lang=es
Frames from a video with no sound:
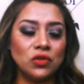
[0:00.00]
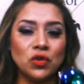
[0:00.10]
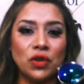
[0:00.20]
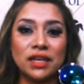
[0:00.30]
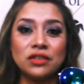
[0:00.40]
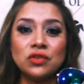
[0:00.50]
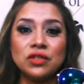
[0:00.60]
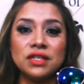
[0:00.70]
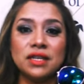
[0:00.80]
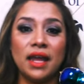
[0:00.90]
Son
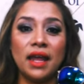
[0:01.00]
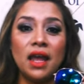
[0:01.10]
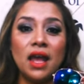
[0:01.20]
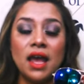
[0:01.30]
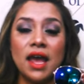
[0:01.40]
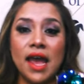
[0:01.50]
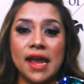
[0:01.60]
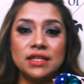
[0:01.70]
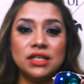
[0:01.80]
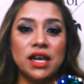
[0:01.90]
estos de
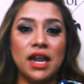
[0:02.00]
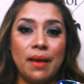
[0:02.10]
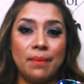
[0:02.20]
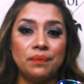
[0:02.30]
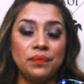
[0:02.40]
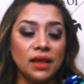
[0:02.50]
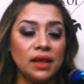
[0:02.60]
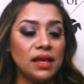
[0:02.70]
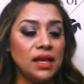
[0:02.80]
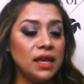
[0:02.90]
H&M
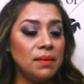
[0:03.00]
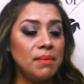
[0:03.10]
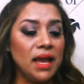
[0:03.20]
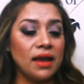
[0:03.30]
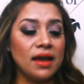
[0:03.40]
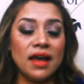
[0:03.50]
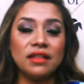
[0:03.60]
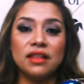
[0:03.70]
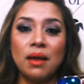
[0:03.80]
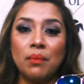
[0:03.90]
y me
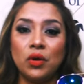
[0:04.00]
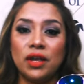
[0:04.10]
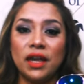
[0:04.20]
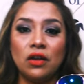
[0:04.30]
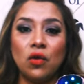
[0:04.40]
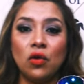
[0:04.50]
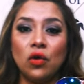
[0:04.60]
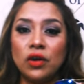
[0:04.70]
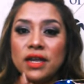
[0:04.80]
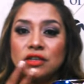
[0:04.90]
encantan porque el
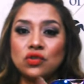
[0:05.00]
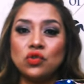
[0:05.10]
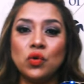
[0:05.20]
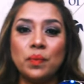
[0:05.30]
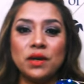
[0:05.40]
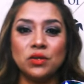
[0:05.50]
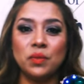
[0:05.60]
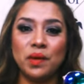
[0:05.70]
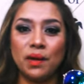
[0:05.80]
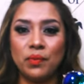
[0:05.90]
color es súper,
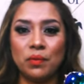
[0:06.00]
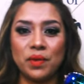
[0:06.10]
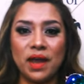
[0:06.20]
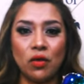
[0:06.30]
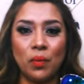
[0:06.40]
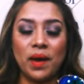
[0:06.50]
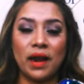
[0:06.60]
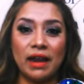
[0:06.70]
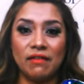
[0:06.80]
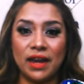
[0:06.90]
súper apropiado
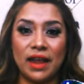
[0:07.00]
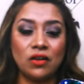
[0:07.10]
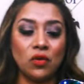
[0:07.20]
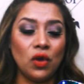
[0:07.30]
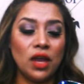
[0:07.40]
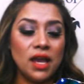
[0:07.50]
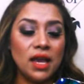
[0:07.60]
para el verano